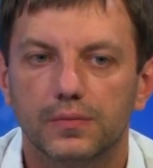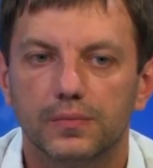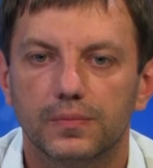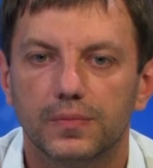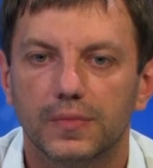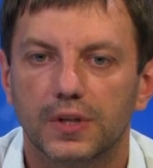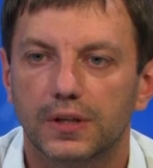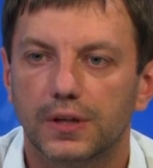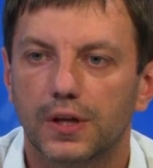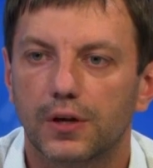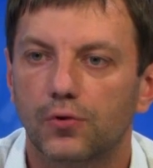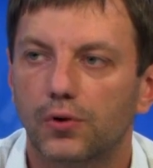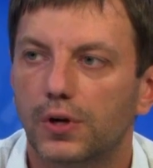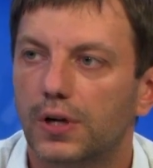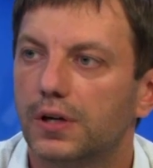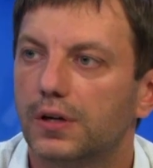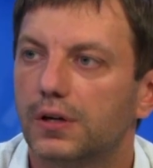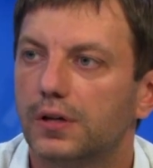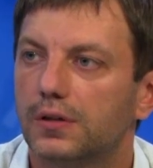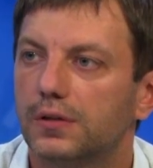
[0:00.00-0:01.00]
на
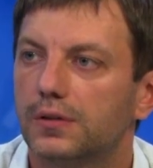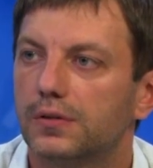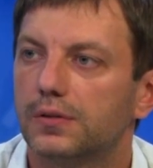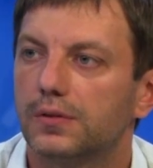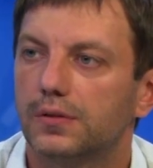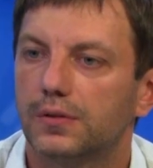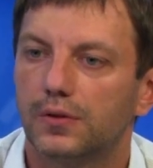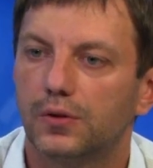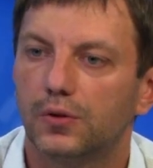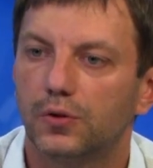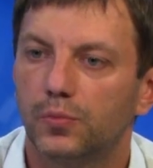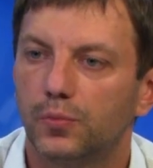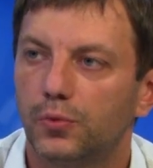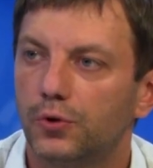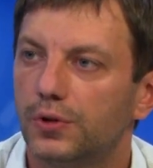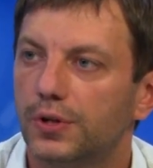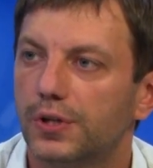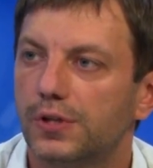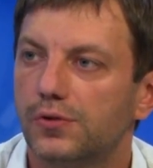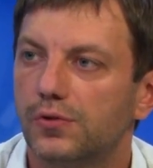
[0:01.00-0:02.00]
дорогах Э,
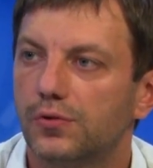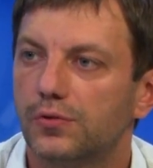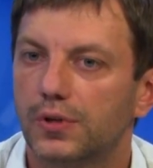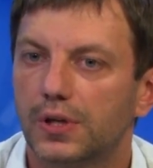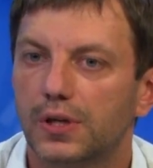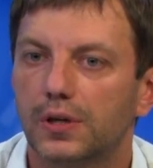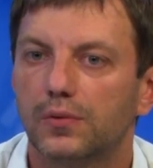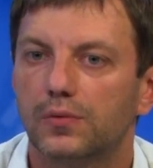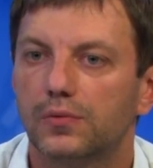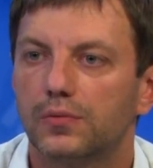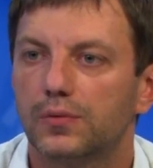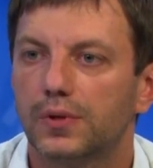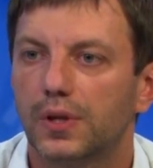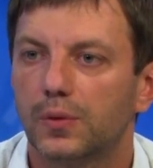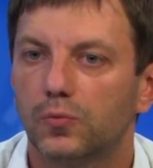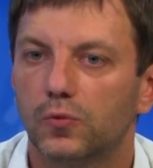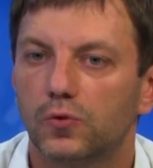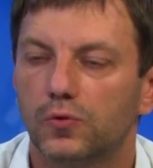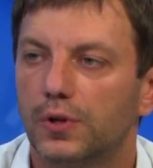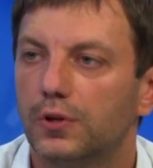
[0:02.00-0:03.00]
полностью да,
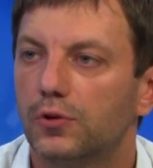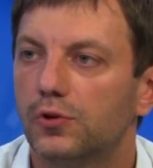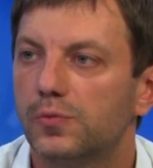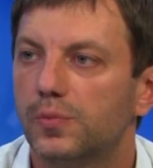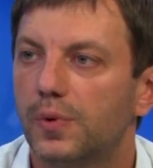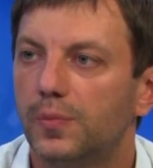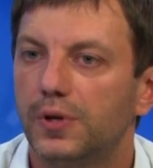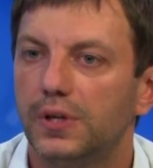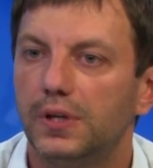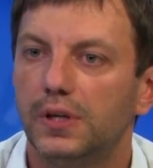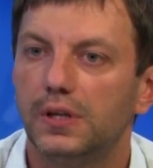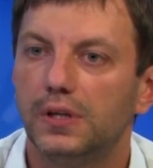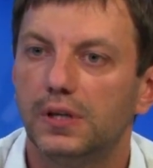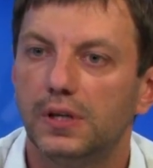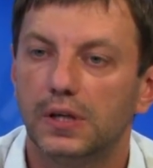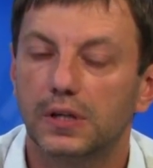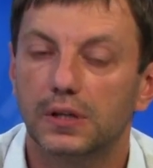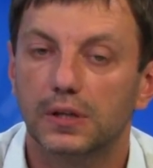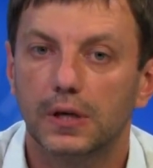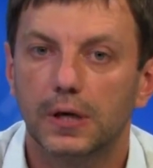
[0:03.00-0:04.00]
там, удалось победить,
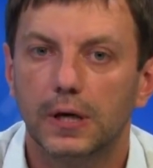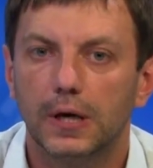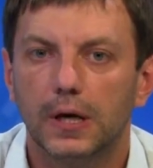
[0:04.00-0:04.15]
нет.